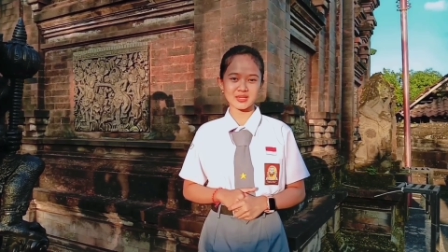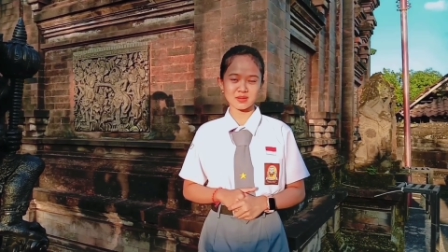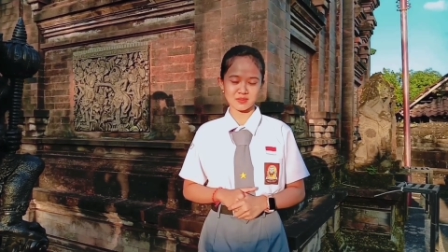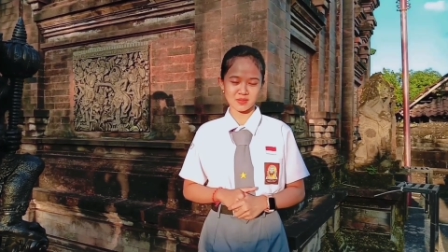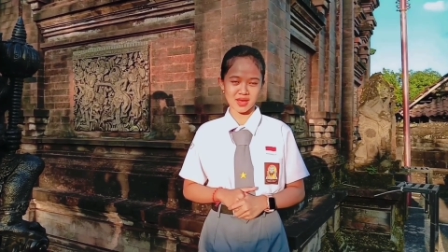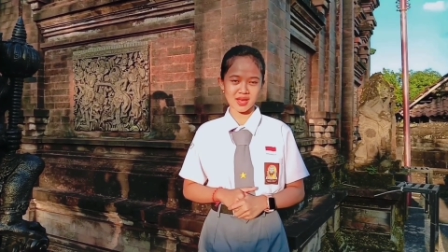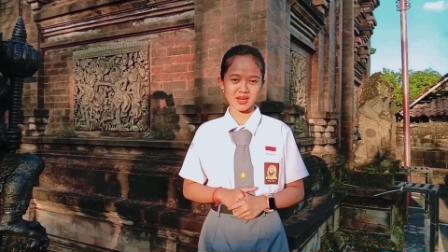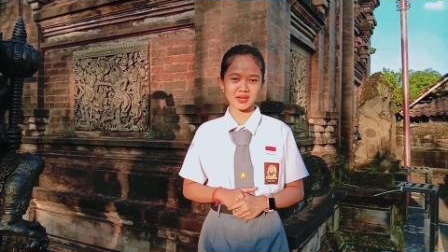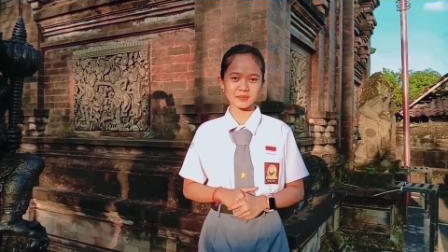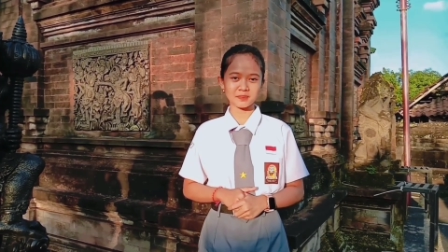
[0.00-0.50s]

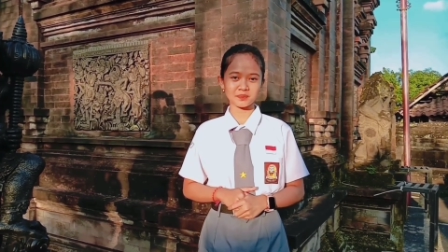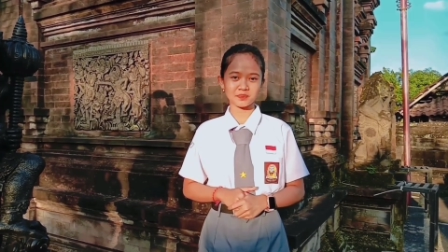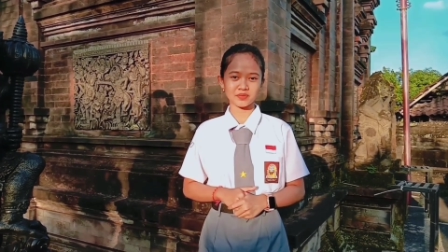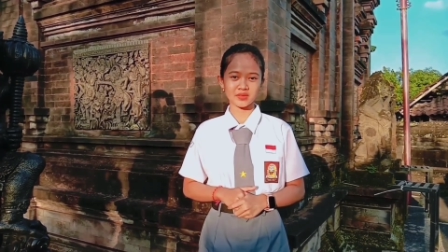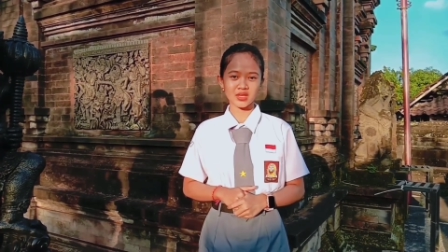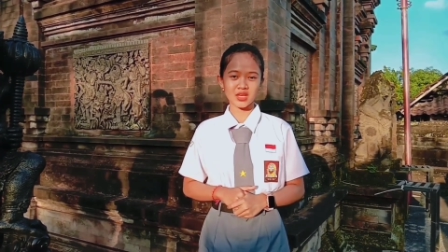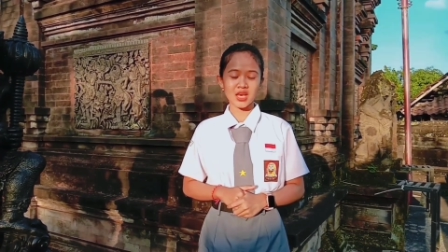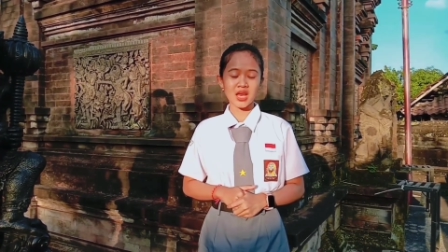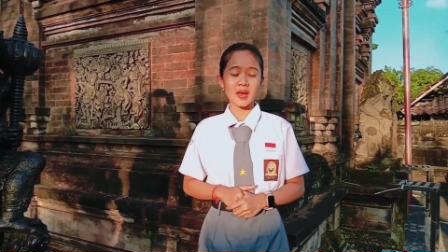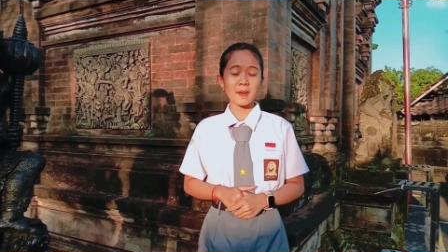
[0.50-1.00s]
Semal
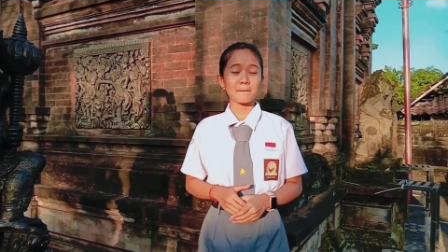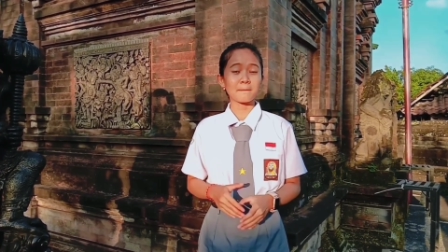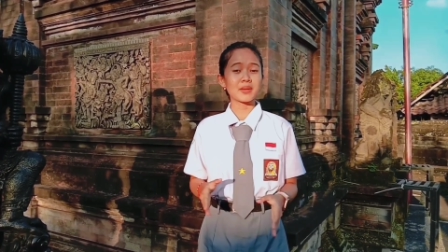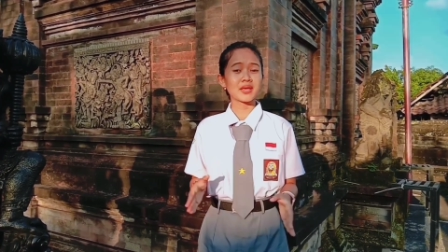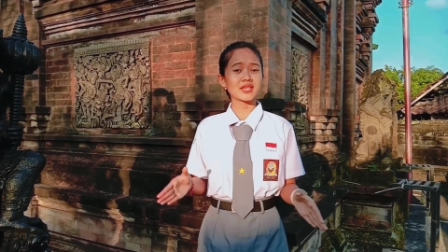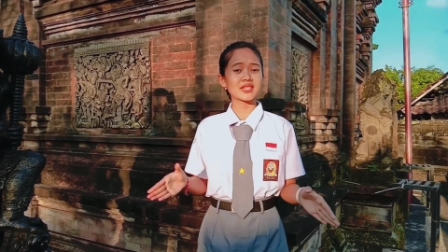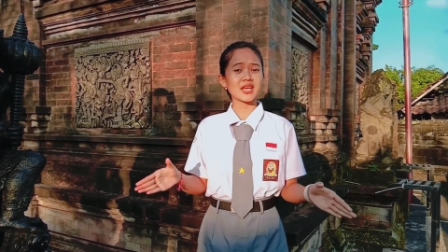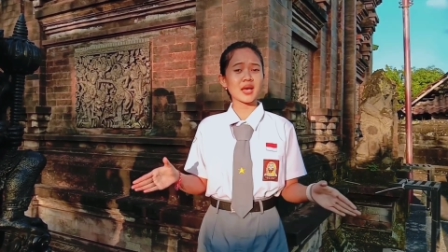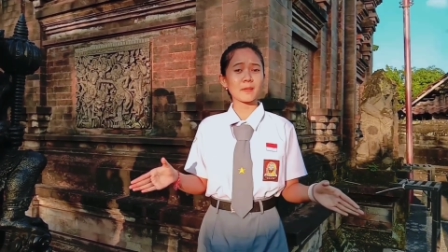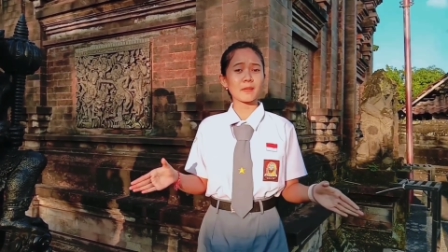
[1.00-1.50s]

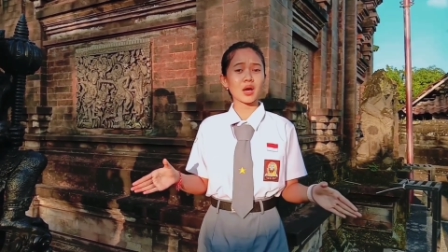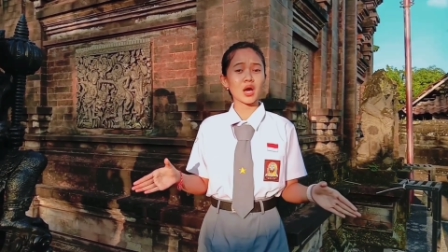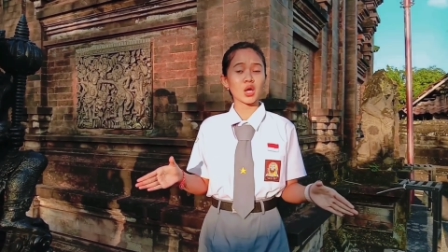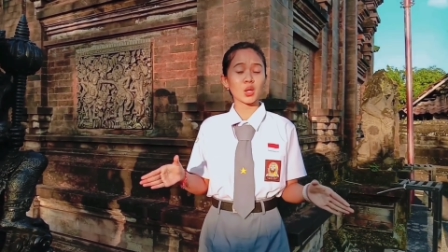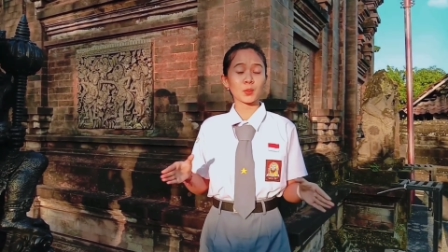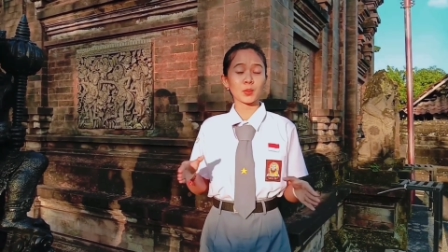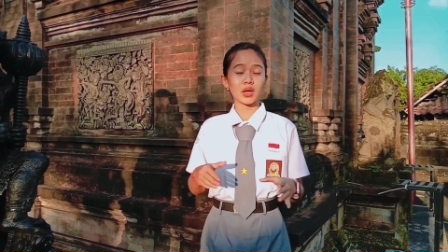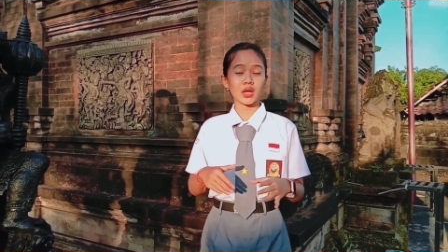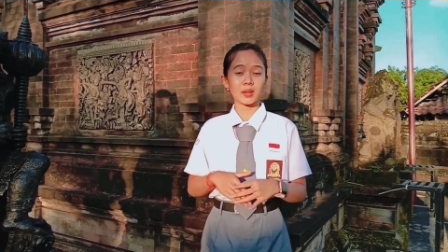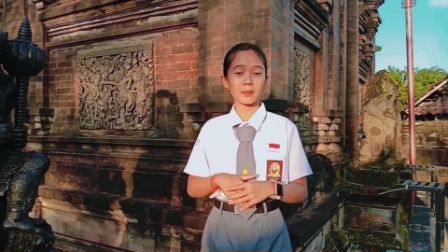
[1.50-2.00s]
bisa
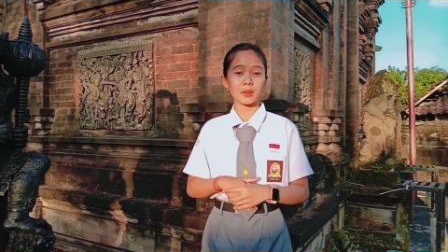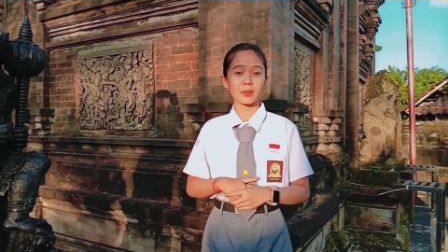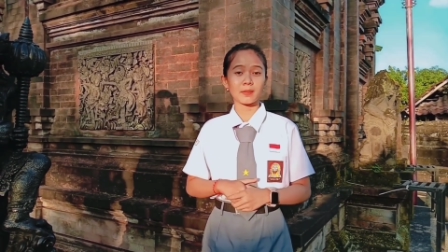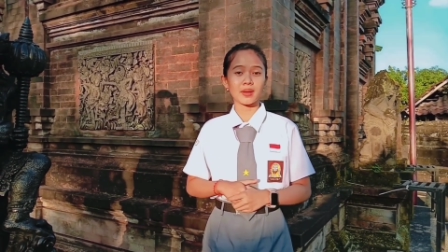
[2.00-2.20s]
mengharumkan nama